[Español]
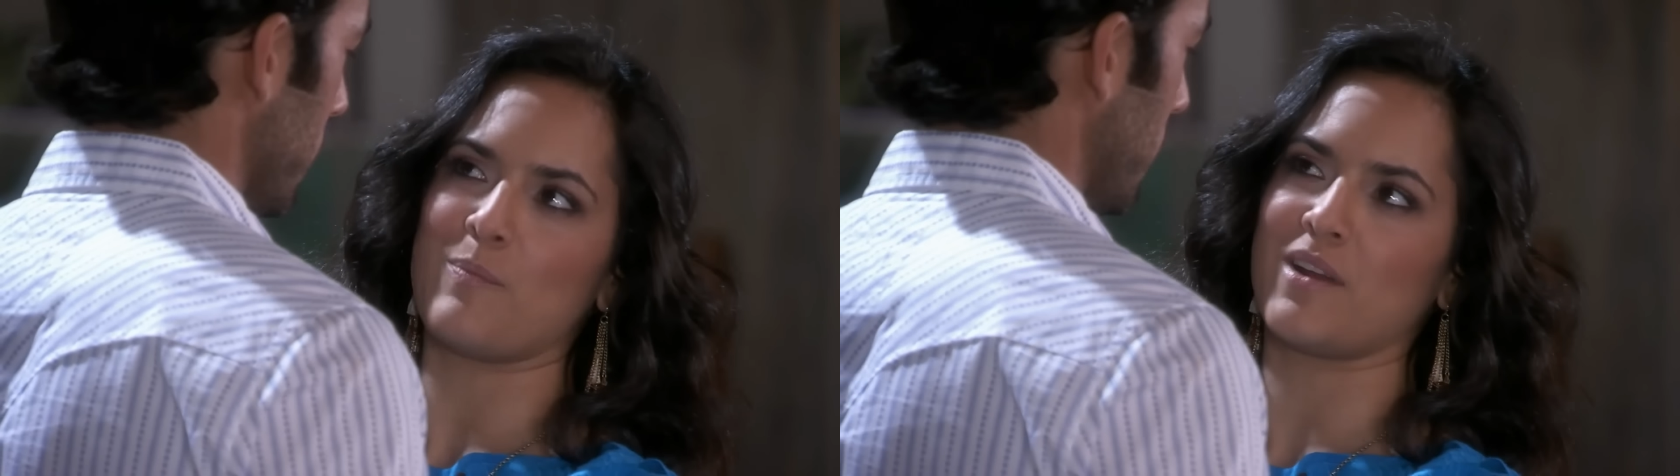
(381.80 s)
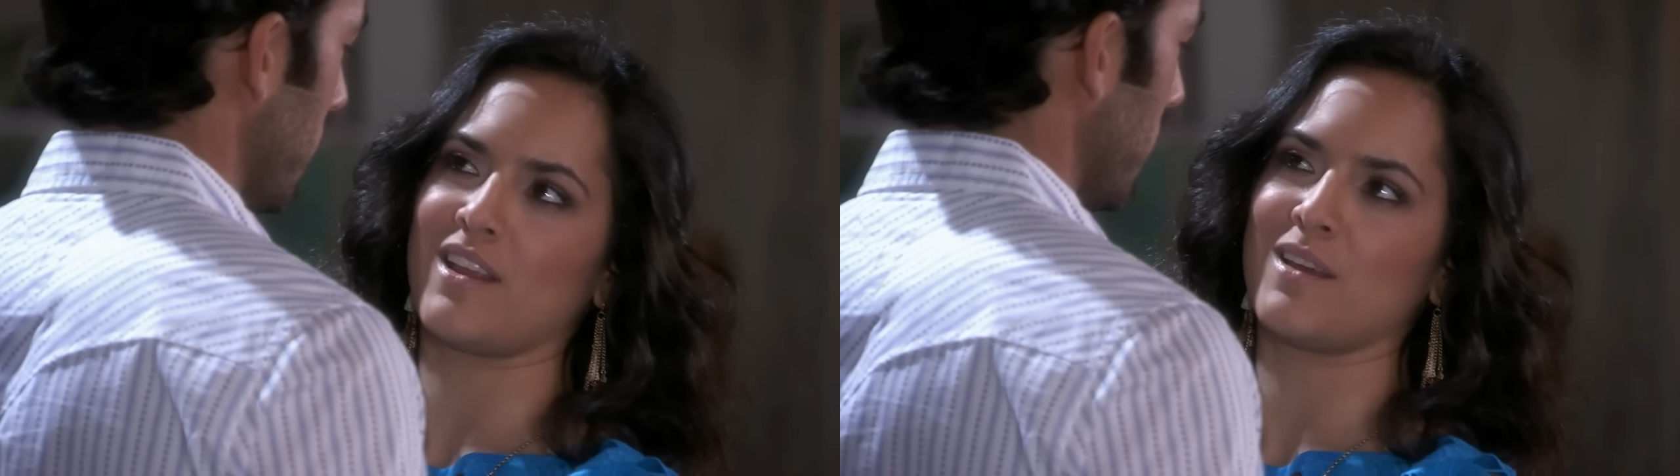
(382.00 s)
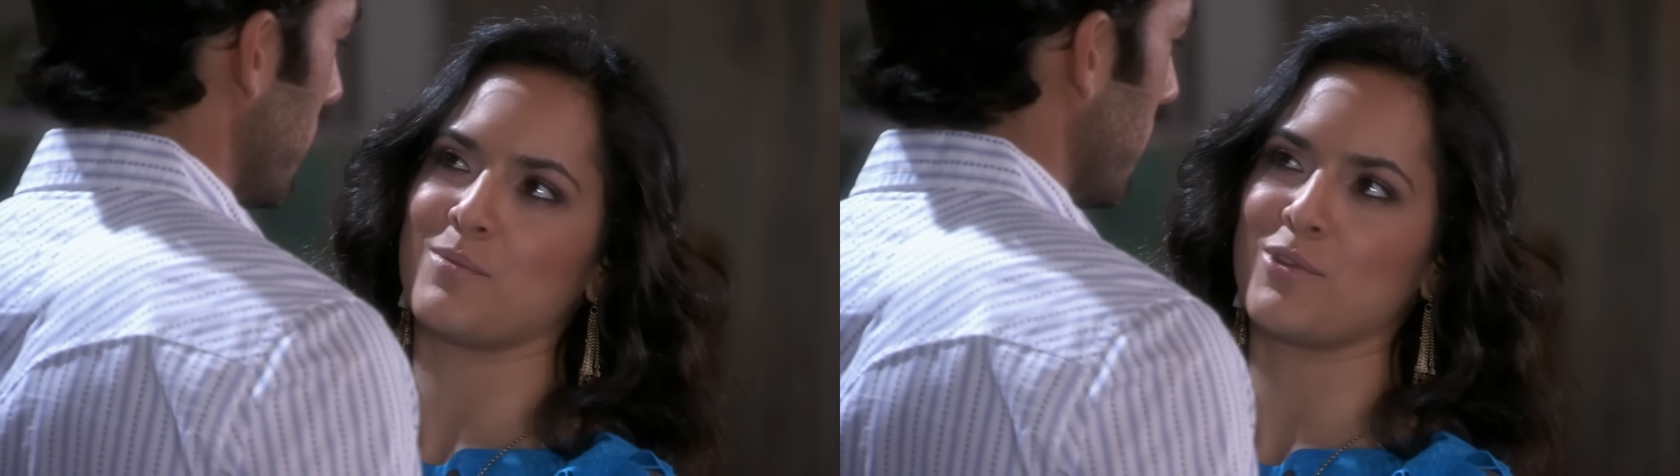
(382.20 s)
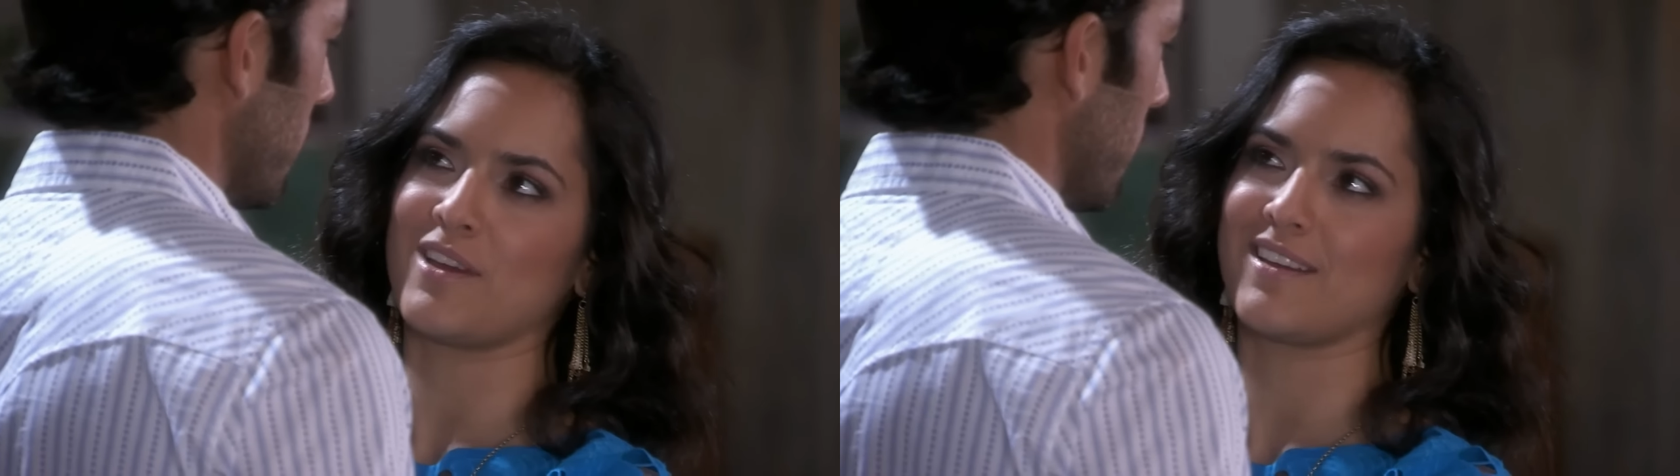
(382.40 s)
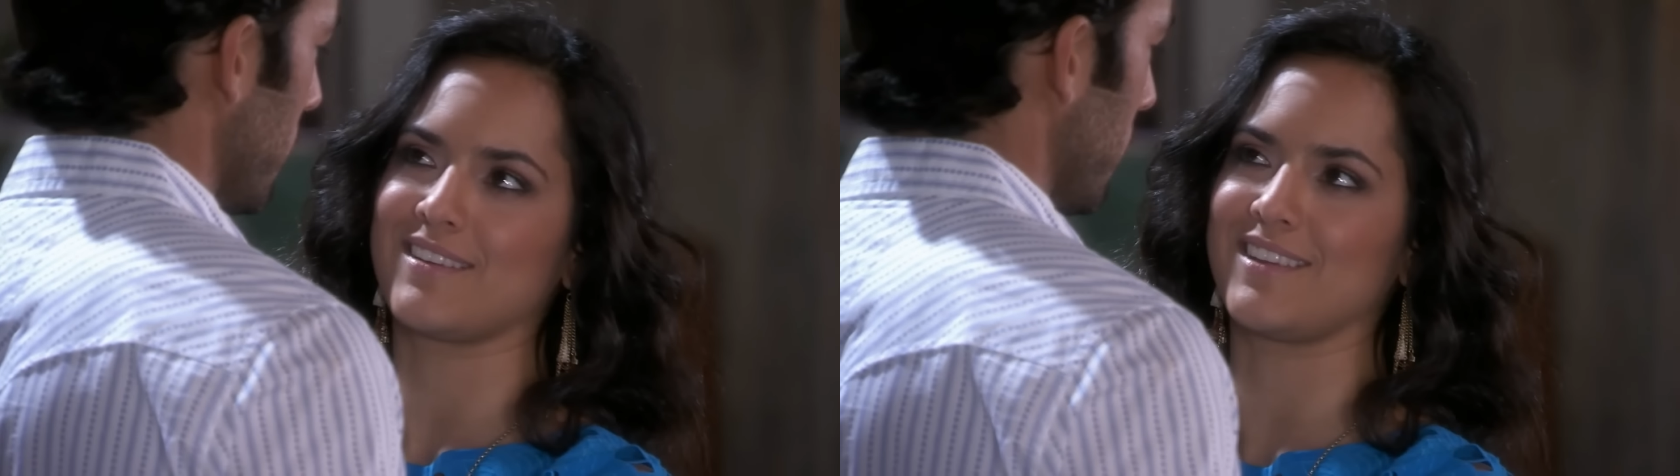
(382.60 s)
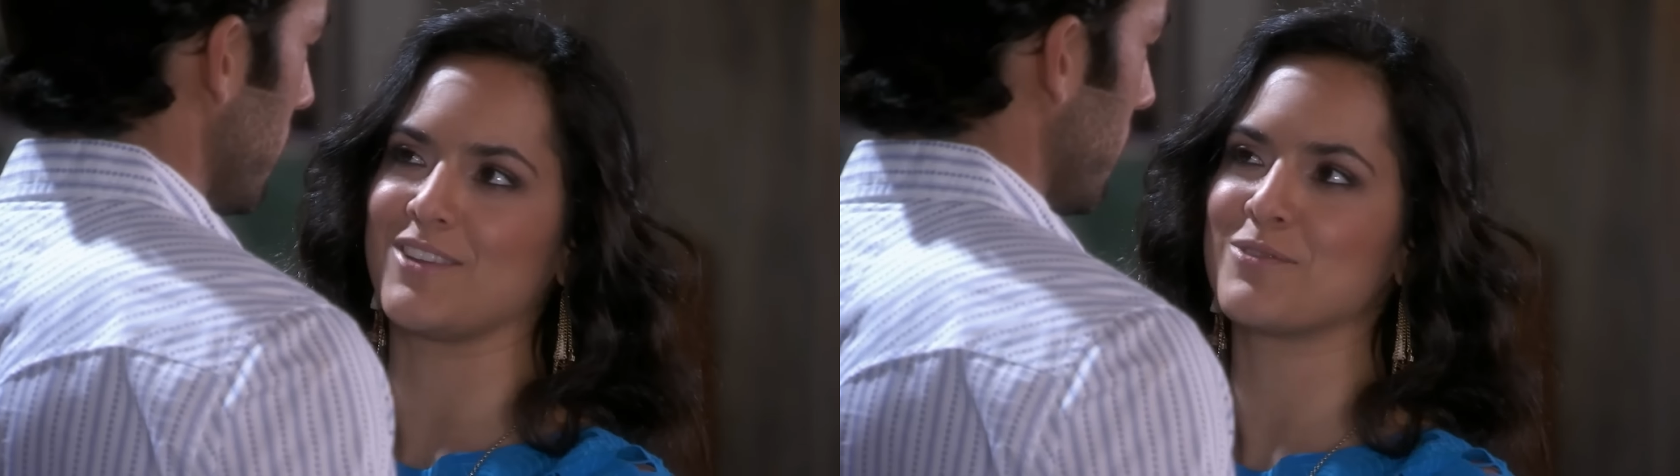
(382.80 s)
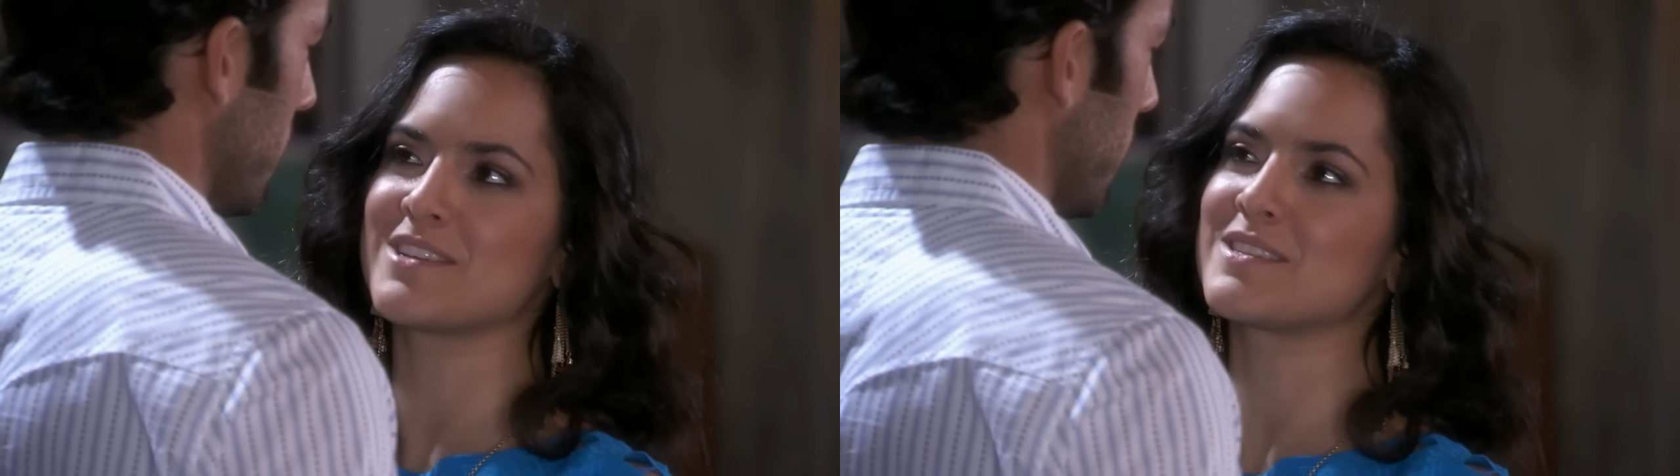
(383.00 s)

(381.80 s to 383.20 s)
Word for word: para la boda. Y en una